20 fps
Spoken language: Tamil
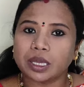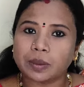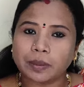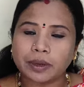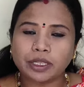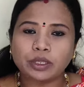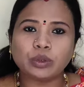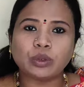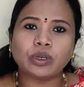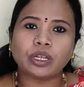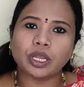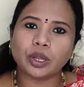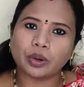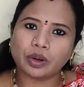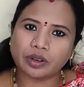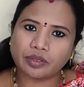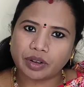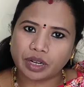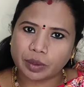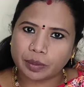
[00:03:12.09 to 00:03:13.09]
இப்படி
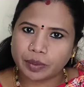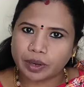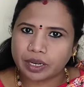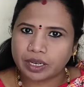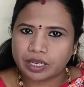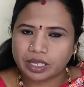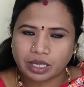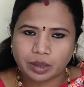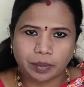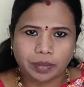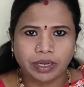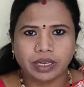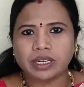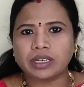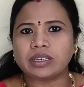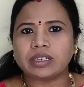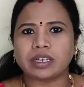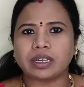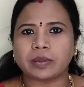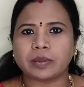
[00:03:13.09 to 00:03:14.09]
துர்கையோட வழிபாடு நீங்கள்
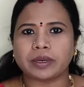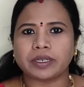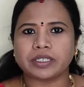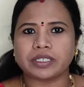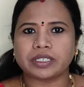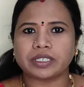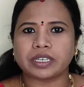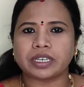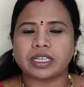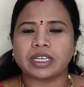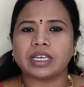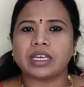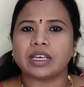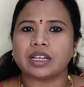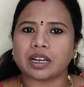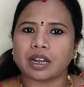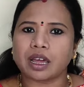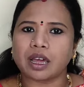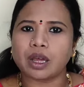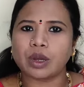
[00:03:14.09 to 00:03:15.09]
பண்ணிக்கிட்டு இருக்க பட்சத்தில்
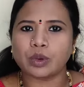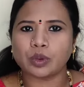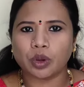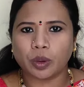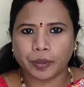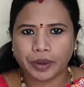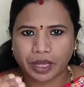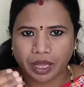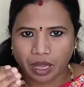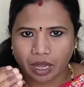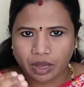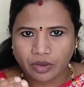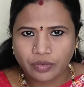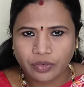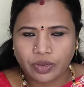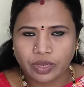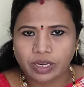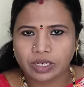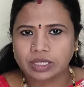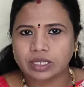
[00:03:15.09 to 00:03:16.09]
ராகு அப்படியே
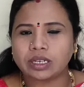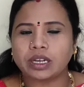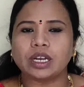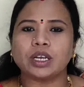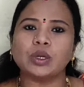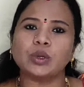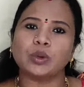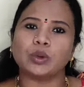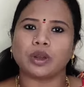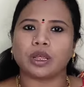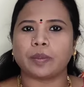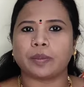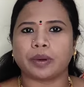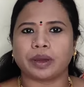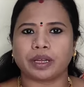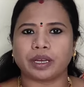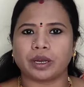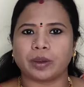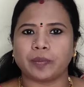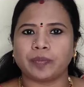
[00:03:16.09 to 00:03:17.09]
ஆஃப் ஆகிறத கண் கூட
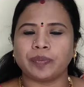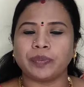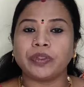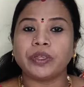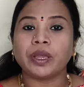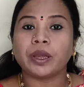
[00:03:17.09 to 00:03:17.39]
பார்க்கலாம்